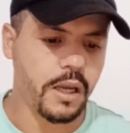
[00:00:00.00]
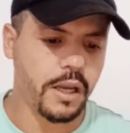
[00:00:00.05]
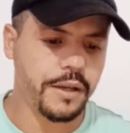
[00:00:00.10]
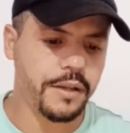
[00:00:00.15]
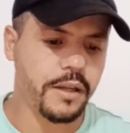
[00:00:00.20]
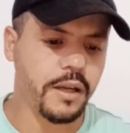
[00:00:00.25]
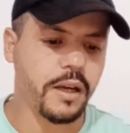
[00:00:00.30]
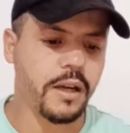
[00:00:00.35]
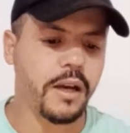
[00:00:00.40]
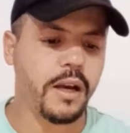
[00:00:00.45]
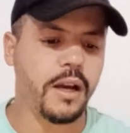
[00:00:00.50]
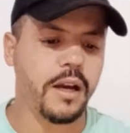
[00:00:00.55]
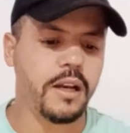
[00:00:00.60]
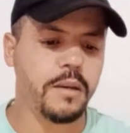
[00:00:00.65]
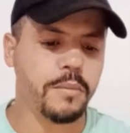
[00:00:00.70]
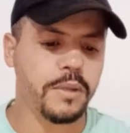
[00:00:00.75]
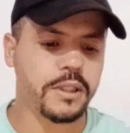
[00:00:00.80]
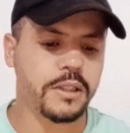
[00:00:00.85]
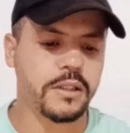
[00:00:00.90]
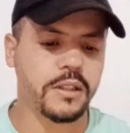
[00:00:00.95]
أن يقع
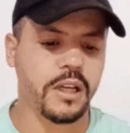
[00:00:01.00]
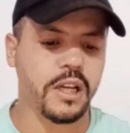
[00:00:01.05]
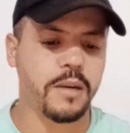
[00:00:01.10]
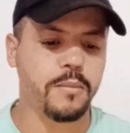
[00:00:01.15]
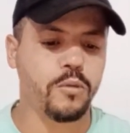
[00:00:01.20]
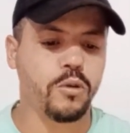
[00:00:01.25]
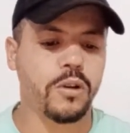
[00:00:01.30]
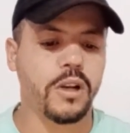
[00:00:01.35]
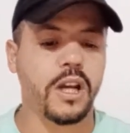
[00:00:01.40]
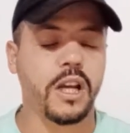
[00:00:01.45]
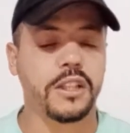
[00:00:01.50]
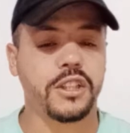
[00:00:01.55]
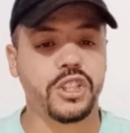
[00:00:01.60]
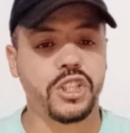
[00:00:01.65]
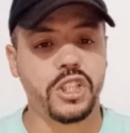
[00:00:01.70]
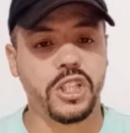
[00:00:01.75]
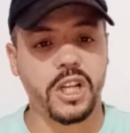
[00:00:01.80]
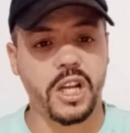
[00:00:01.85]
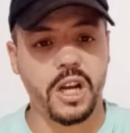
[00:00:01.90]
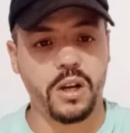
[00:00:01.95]
المسكن المراد
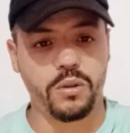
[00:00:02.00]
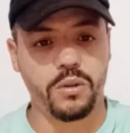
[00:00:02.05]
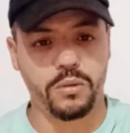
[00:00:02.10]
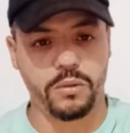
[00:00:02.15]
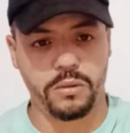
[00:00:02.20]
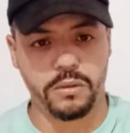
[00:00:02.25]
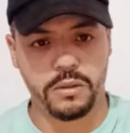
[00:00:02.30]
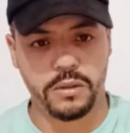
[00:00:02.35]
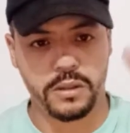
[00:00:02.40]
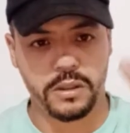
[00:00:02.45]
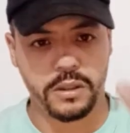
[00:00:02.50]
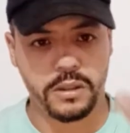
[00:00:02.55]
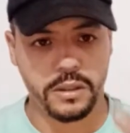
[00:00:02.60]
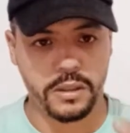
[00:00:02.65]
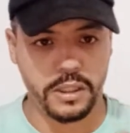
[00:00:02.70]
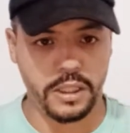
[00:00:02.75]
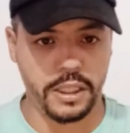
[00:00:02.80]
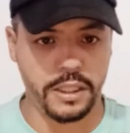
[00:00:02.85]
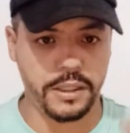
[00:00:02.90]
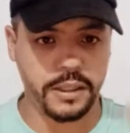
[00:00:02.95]
شراؤه
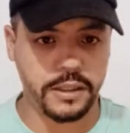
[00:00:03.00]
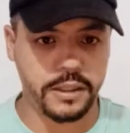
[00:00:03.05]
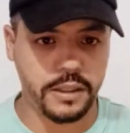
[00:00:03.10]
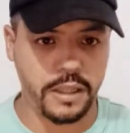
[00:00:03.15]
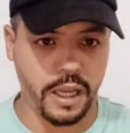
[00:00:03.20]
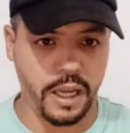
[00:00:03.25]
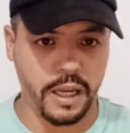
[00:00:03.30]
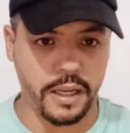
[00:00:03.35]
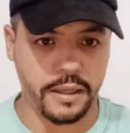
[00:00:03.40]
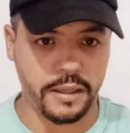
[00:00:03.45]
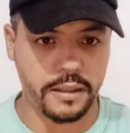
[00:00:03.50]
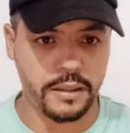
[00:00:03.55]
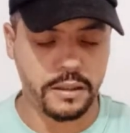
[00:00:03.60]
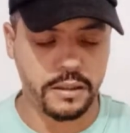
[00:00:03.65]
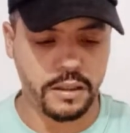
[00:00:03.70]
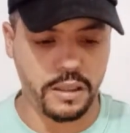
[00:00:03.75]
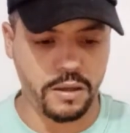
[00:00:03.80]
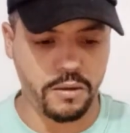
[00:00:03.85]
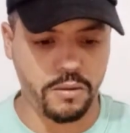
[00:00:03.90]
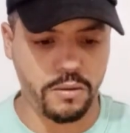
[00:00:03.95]
يعني الدار
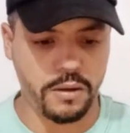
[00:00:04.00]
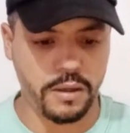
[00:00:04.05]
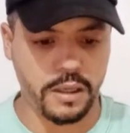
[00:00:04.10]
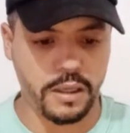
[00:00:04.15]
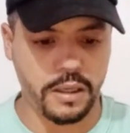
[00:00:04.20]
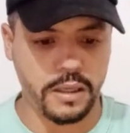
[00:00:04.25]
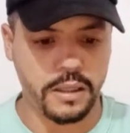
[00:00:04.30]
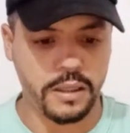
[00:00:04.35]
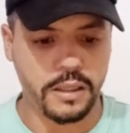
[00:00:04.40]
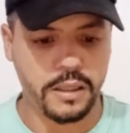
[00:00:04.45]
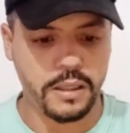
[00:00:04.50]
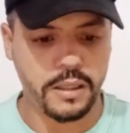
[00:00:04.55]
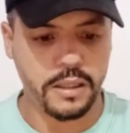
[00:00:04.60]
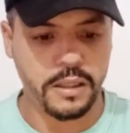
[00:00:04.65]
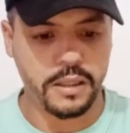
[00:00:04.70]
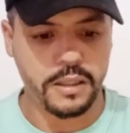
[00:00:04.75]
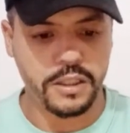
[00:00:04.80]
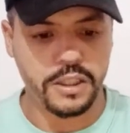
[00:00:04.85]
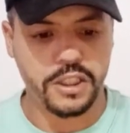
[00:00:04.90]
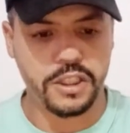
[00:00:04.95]
أو
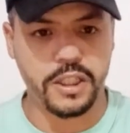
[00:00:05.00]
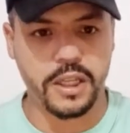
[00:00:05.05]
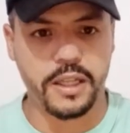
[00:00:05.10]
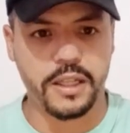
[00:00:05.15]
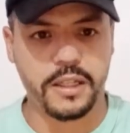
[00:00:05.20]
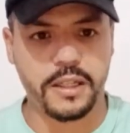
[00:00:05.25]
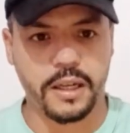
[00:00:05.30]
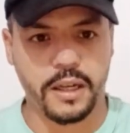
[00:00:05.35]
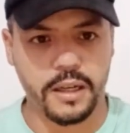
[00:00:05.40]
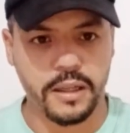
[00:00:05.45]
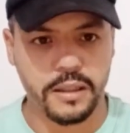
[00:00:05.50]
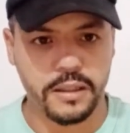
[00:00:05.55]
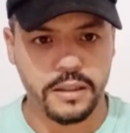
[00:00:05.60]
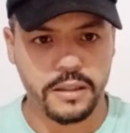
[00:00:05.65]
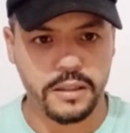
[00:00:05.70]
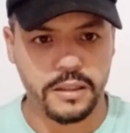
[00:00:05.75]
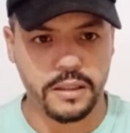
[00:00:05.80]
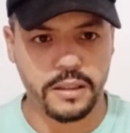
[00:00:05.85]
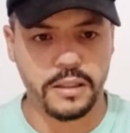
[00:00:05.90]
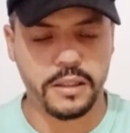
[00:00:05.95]
الشركة
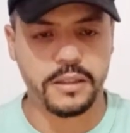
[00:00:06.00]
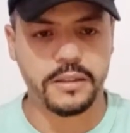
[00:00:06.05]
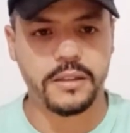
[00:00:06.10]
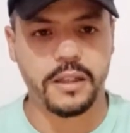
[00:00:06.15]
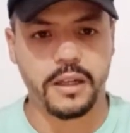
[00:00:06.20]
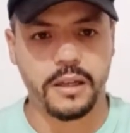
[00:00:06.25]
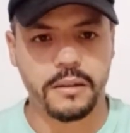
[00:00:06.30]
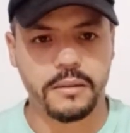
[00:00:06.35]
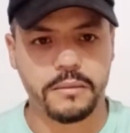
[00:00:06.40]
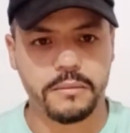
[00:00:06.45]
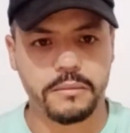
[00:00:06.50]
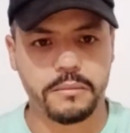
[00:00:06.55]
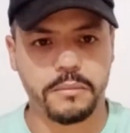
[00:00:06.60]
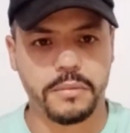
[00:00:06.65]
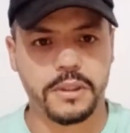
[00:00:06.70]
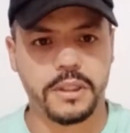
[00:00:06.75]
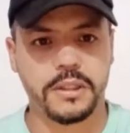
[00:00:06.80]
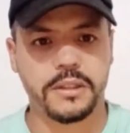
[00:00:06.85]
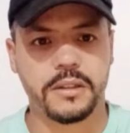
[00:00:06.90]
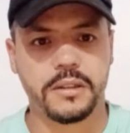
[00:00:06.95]
اللي انت
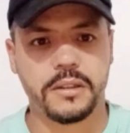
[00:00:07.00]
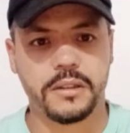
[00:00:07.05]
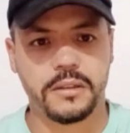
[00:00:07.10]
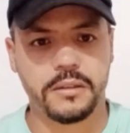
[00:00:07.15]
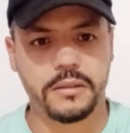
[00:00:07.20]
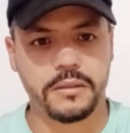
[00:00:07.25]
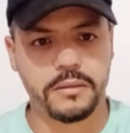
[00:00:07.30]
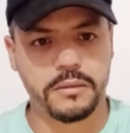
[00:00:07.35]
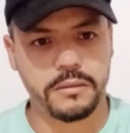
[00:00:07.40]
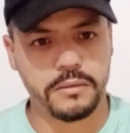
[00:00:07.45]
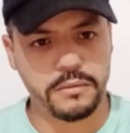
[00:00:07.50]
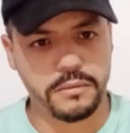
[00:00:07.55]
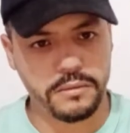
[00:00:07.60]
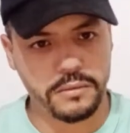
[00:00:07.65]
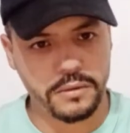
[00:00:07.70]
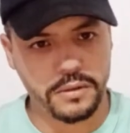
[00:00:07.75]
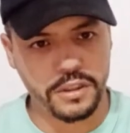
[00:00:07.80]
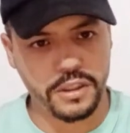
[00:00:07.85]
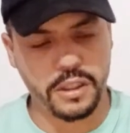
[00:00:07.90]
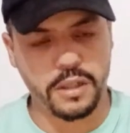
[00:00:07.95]
بغيتي
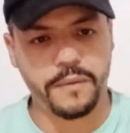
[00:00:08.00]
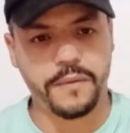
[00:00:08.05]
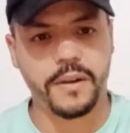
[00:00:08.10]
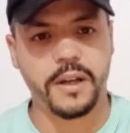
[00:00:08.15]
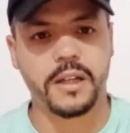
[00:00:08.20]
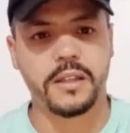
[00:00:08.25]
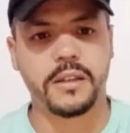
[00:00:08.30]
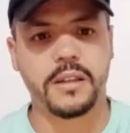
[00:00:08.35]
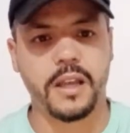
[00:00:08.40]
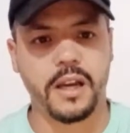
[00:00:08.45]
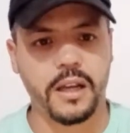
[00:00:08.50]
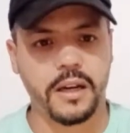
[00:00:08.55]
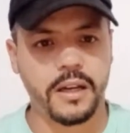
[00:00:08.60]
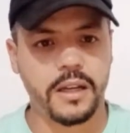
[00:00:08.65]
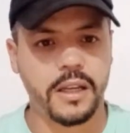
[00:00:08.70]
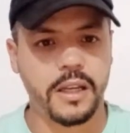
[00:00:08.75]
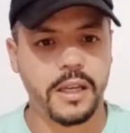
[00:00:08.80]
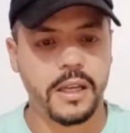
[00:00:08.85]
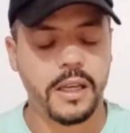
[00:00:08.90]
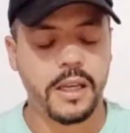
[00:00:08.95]
تشري فيها
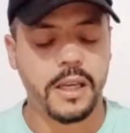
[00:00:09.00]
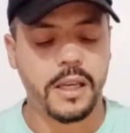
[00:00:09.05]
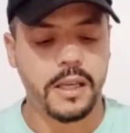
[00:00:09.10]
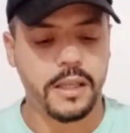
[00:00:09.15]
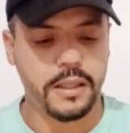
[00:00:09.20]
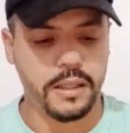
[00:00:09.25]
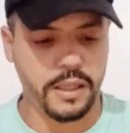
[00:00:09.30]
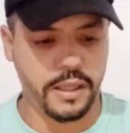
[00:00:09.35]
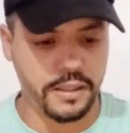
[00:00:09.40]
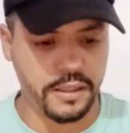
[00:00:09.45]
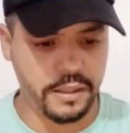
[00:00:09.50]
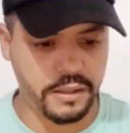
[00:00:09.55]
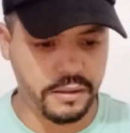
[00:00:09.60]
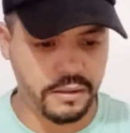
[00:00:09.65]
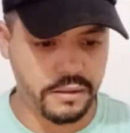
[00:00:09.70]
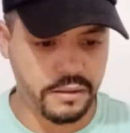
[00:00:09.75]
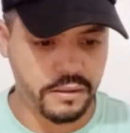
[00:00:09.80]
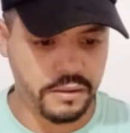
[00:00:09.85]
الدار يعني